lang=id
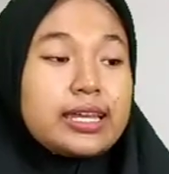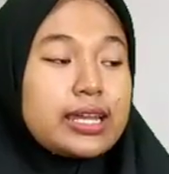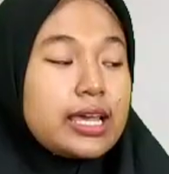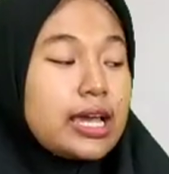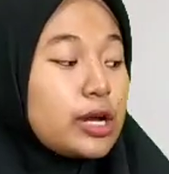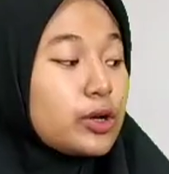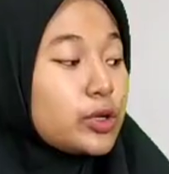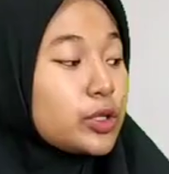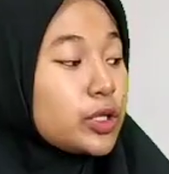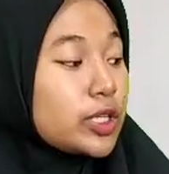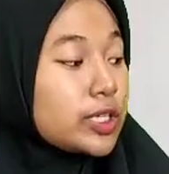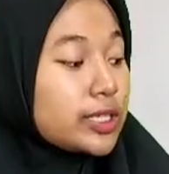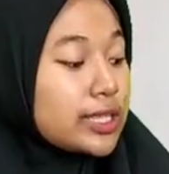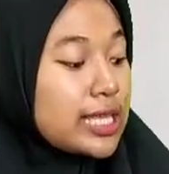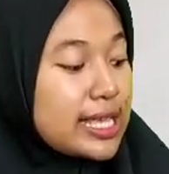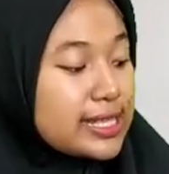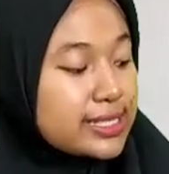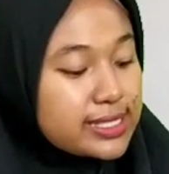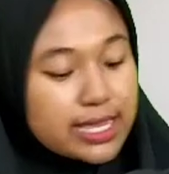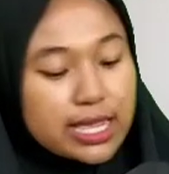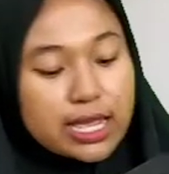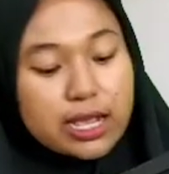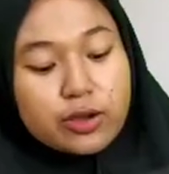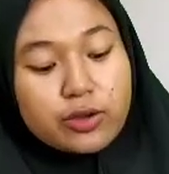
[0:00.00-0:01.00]
Nah untuk
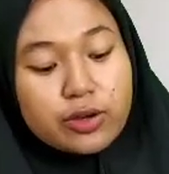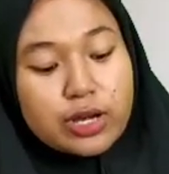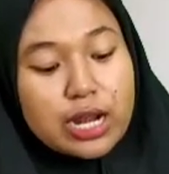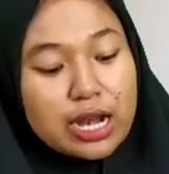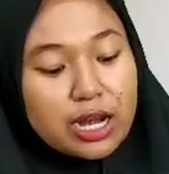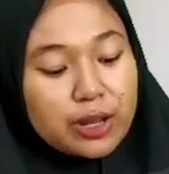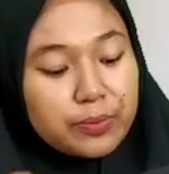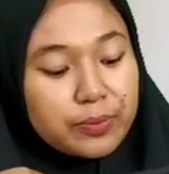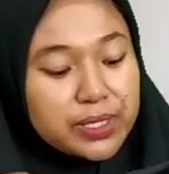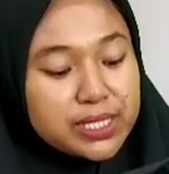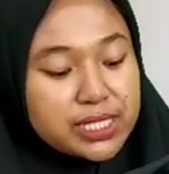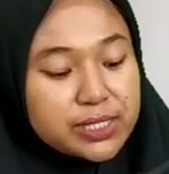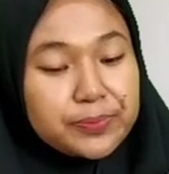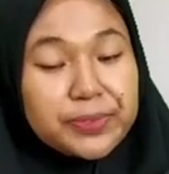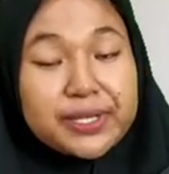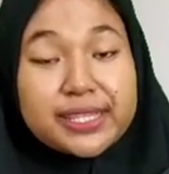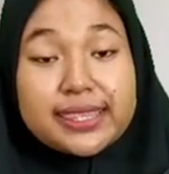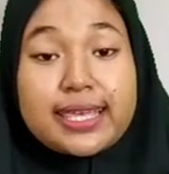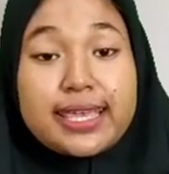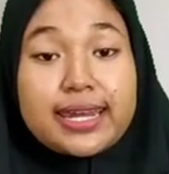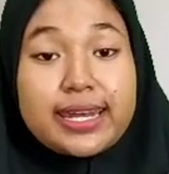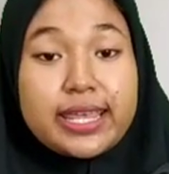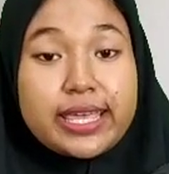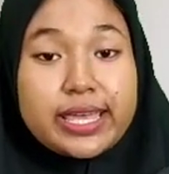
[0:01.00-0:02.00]
tasnya kurang lebih
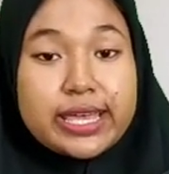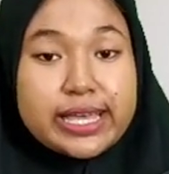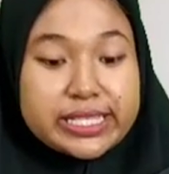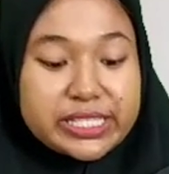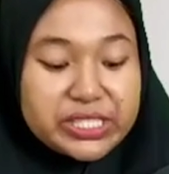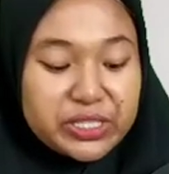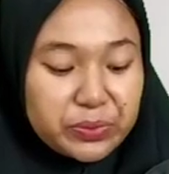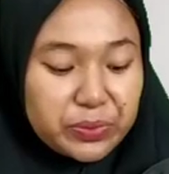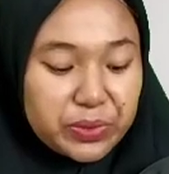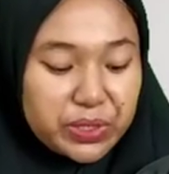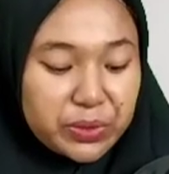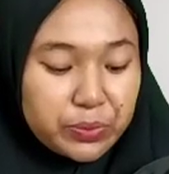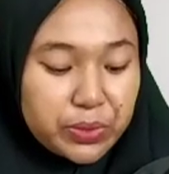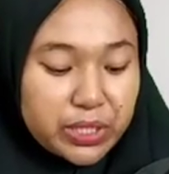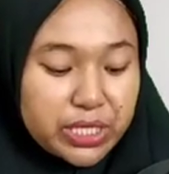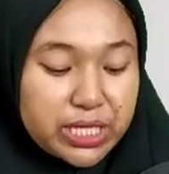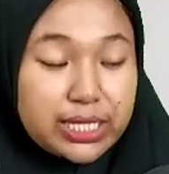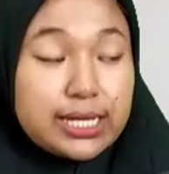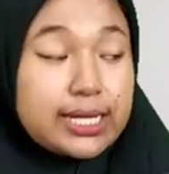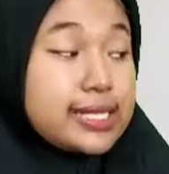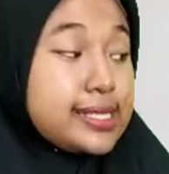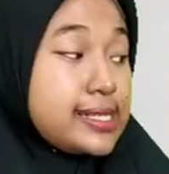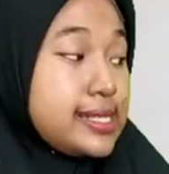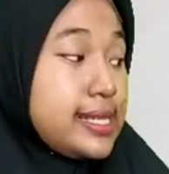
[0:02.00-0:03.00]
seperti ini ya sobat
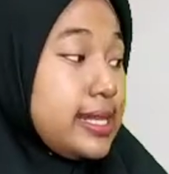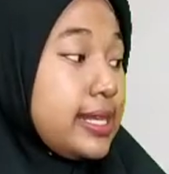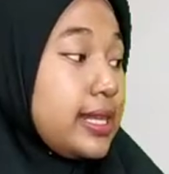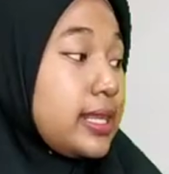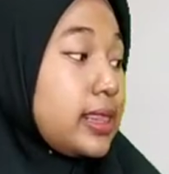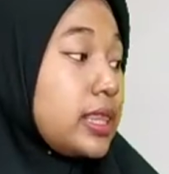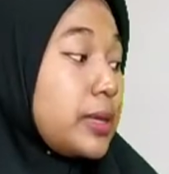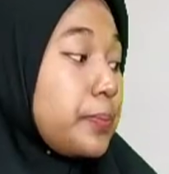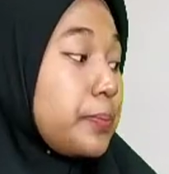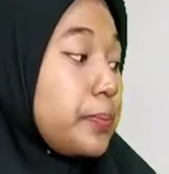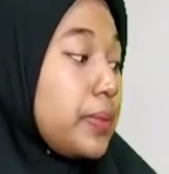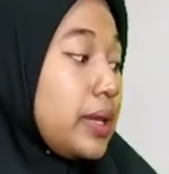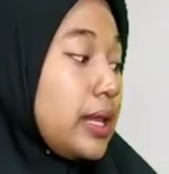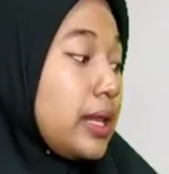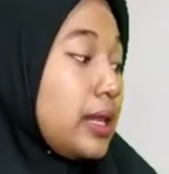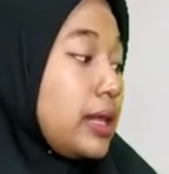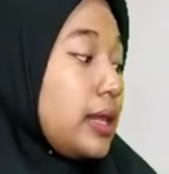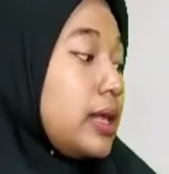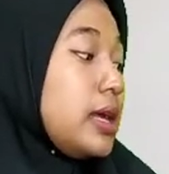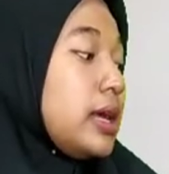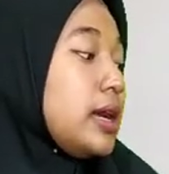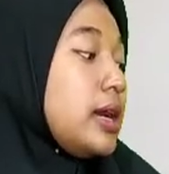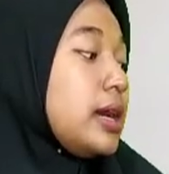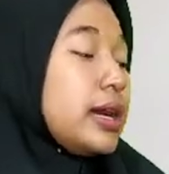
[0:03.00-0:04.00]
bediler ini
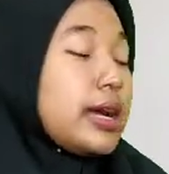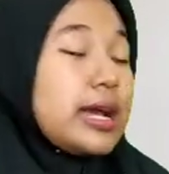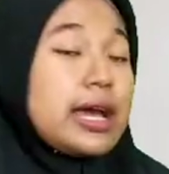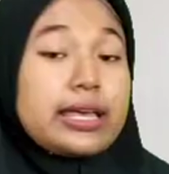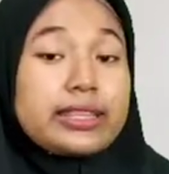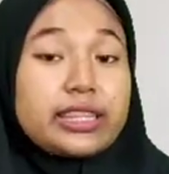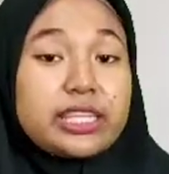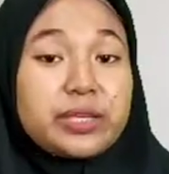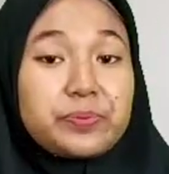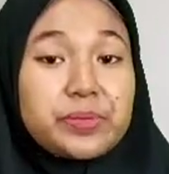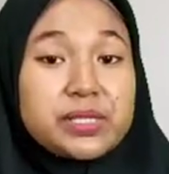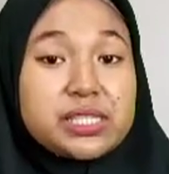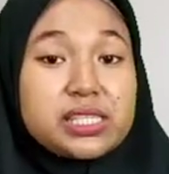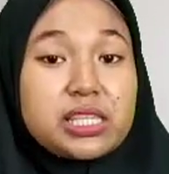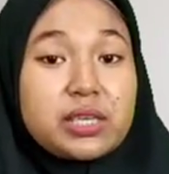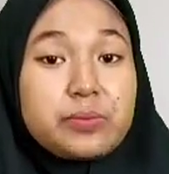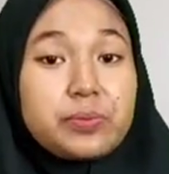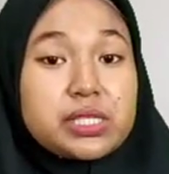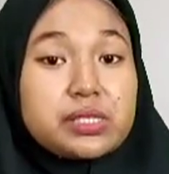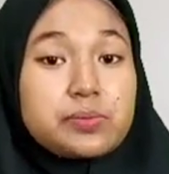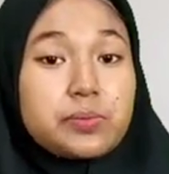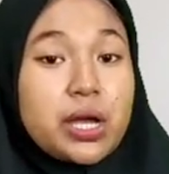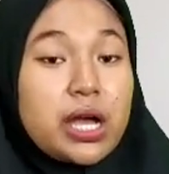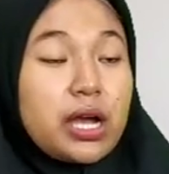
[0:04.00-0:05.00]
tebel, nggak
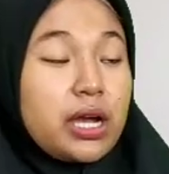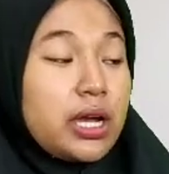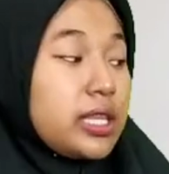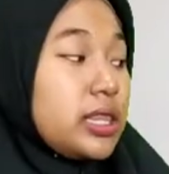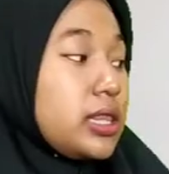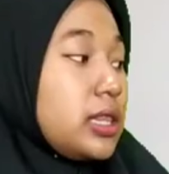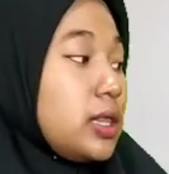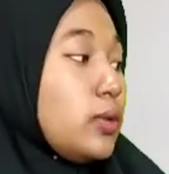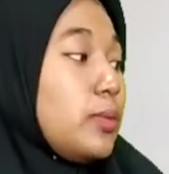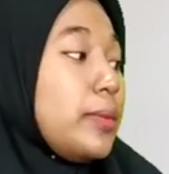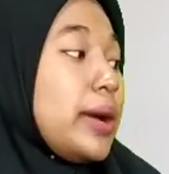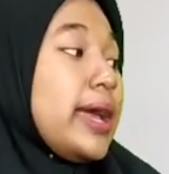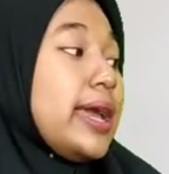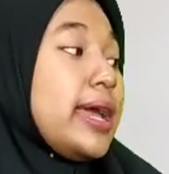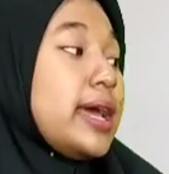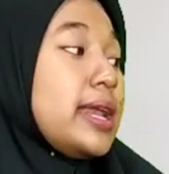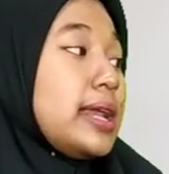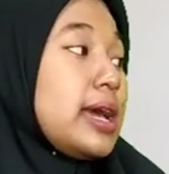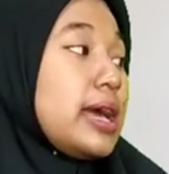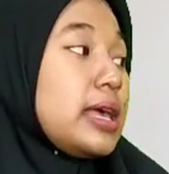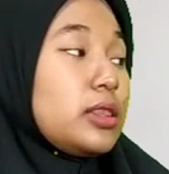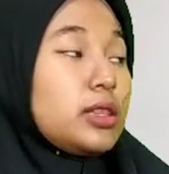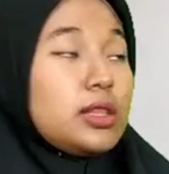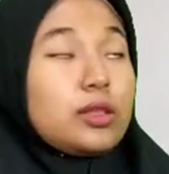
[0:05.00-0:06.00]
tipis-tipis banget, lumayan
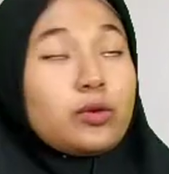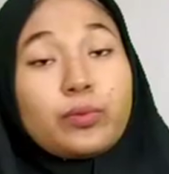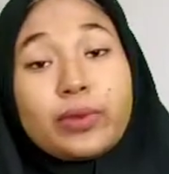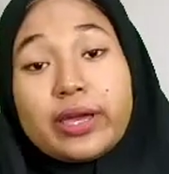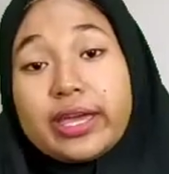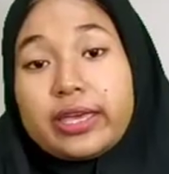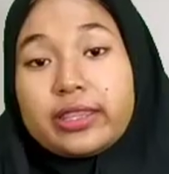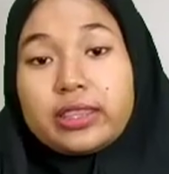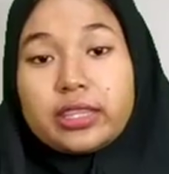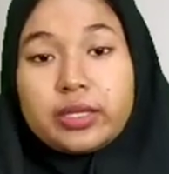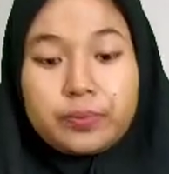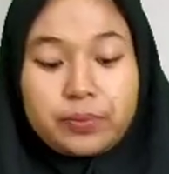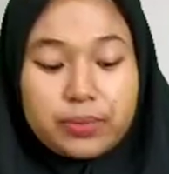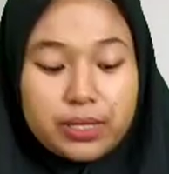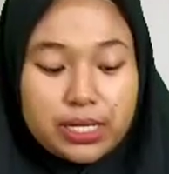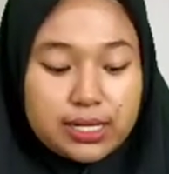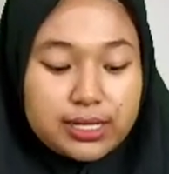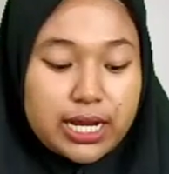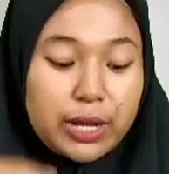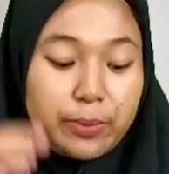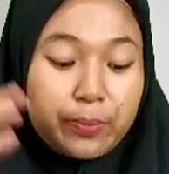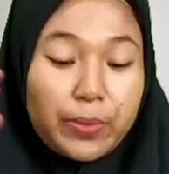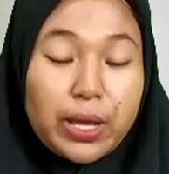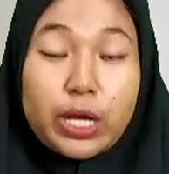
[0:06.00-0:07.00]
lah, lumayan tebel
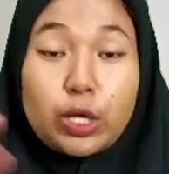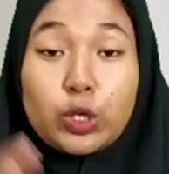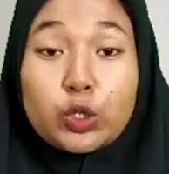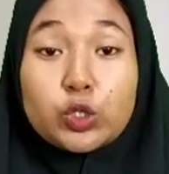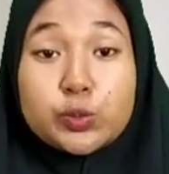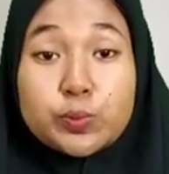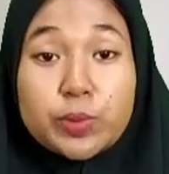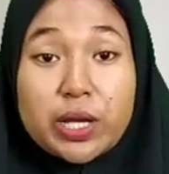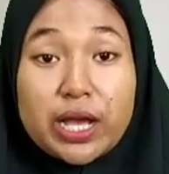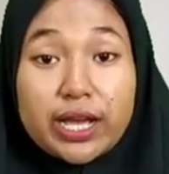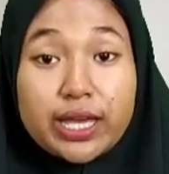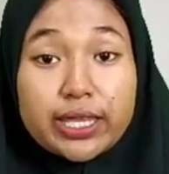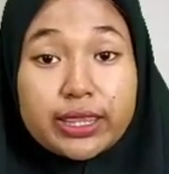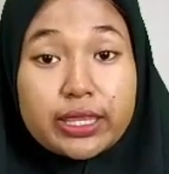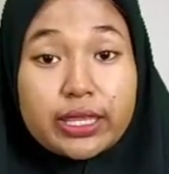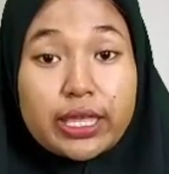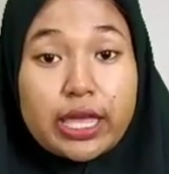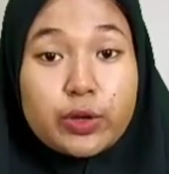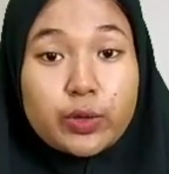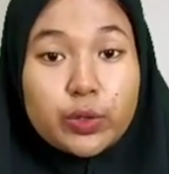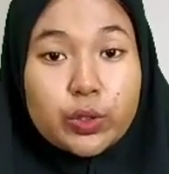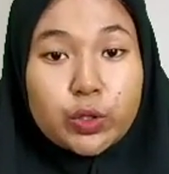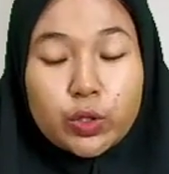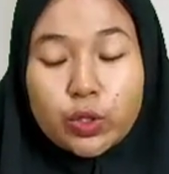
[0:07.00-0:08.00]
dan bagus banget
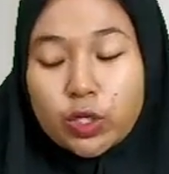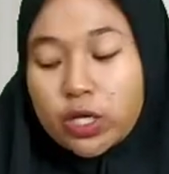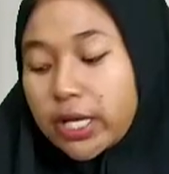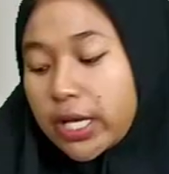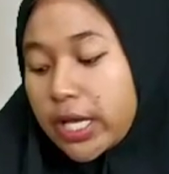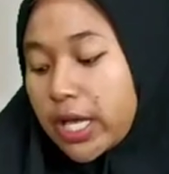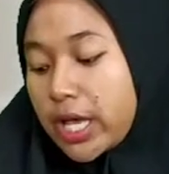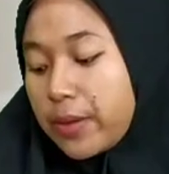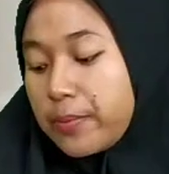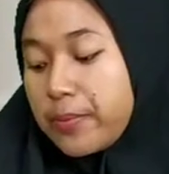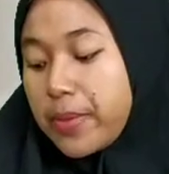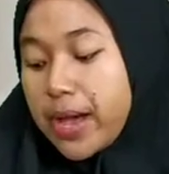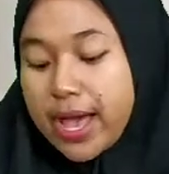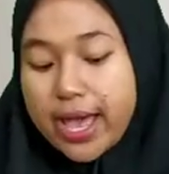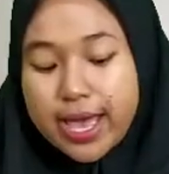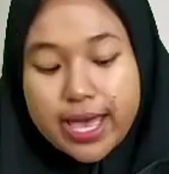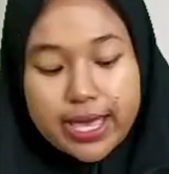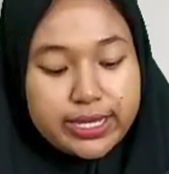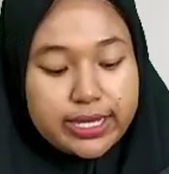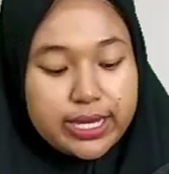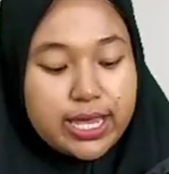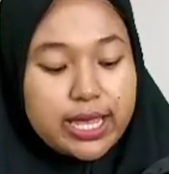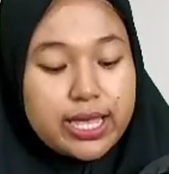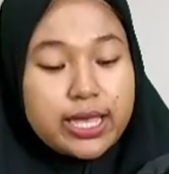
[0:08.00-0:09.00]
ya untuk
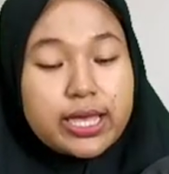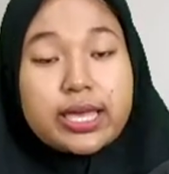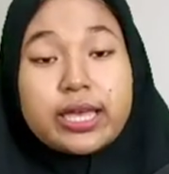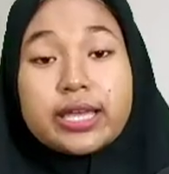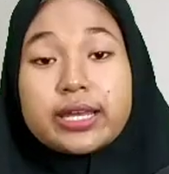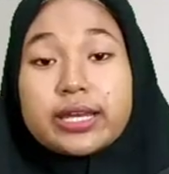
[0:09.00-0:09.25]
bahannya.